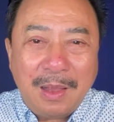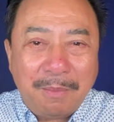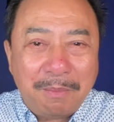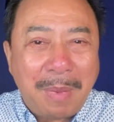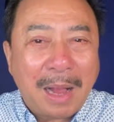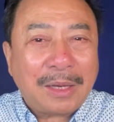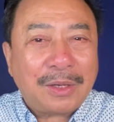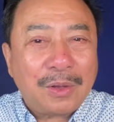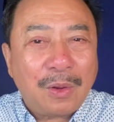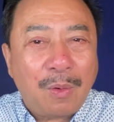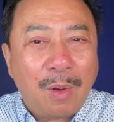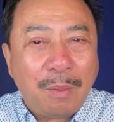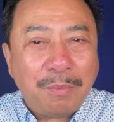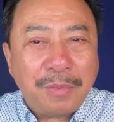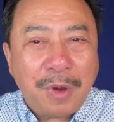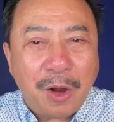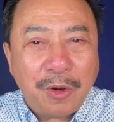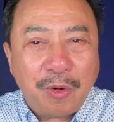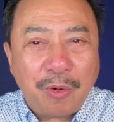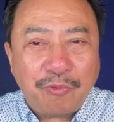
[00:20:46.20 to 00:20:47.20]
Mặc dù ông
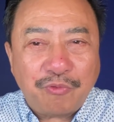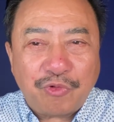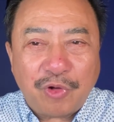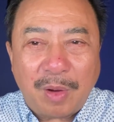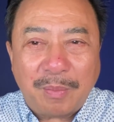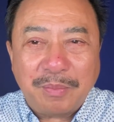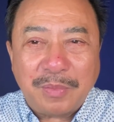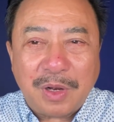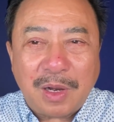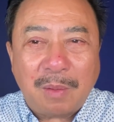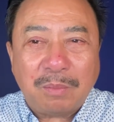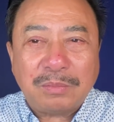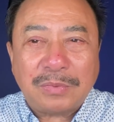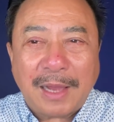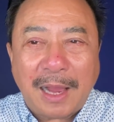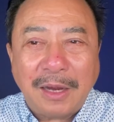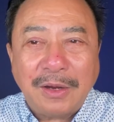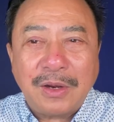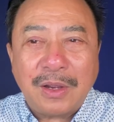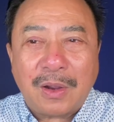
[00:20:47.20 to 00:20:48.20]
Donald Trump không
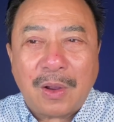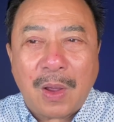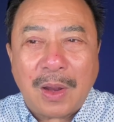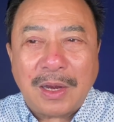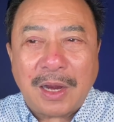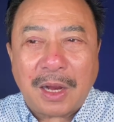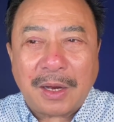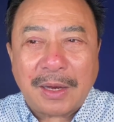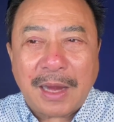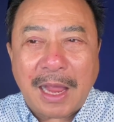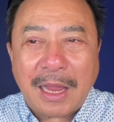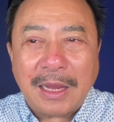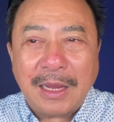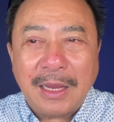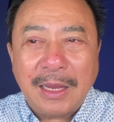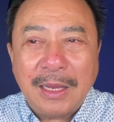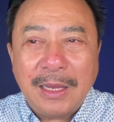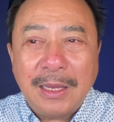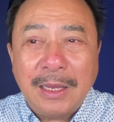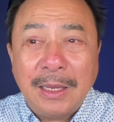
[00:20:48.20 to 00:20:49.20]
thắng được họ lần này,
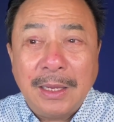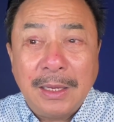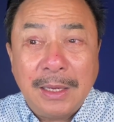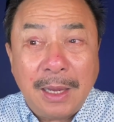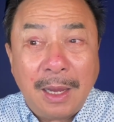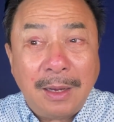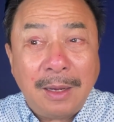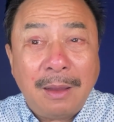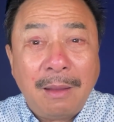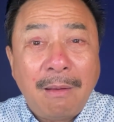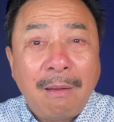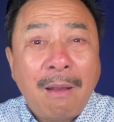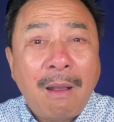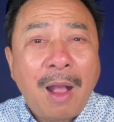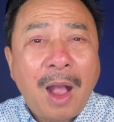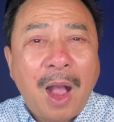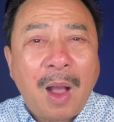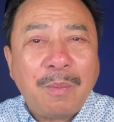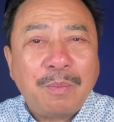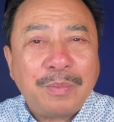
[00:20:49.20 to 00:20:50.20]
nhưng
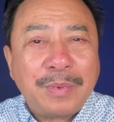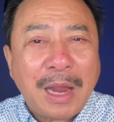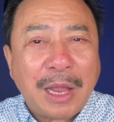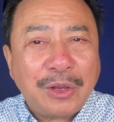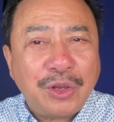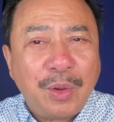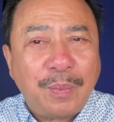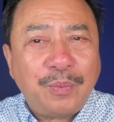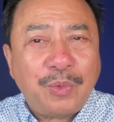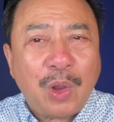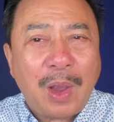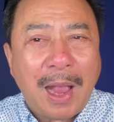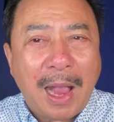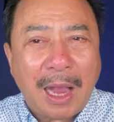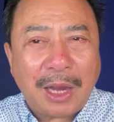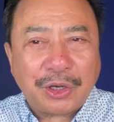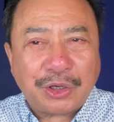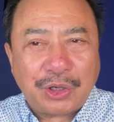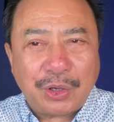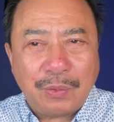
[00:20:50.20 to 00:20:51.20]
ông đã giúp cho
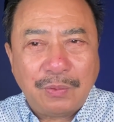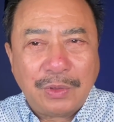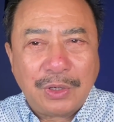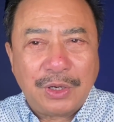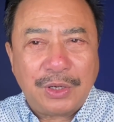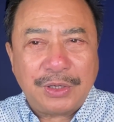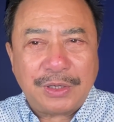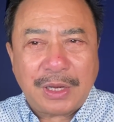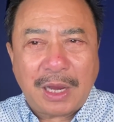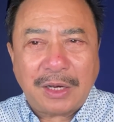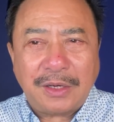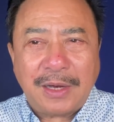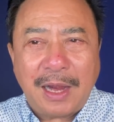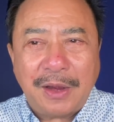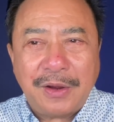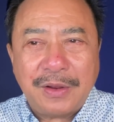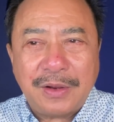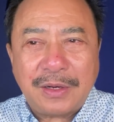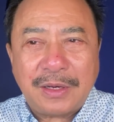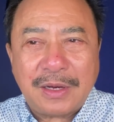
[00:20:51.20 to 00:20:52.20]
hàng triệu người nhận ra
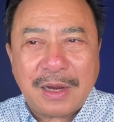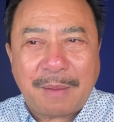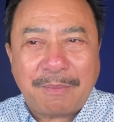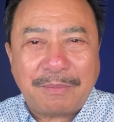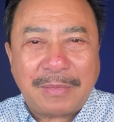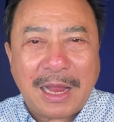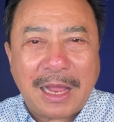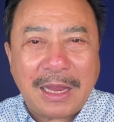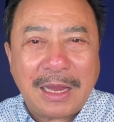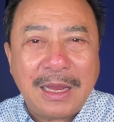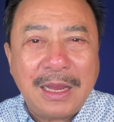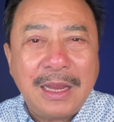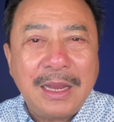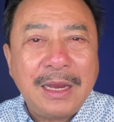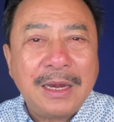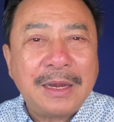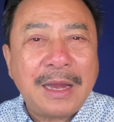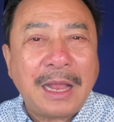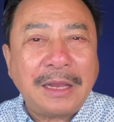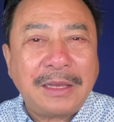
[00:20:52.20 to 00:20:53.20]
được đầm lầy
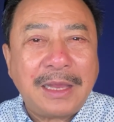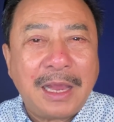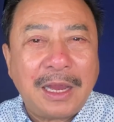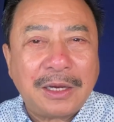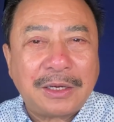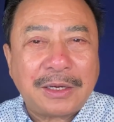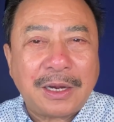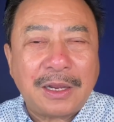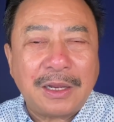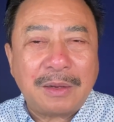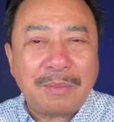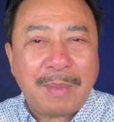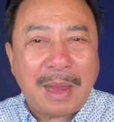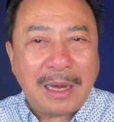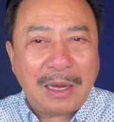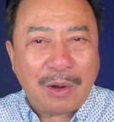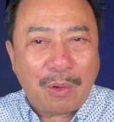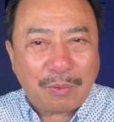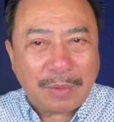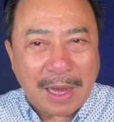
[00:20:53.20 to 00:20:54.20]
đã che trời
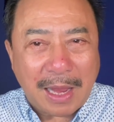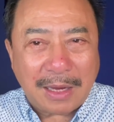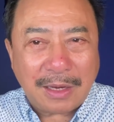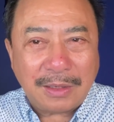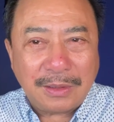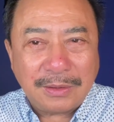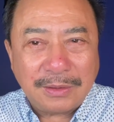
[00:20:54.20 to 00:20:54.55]
bấy lâu nay.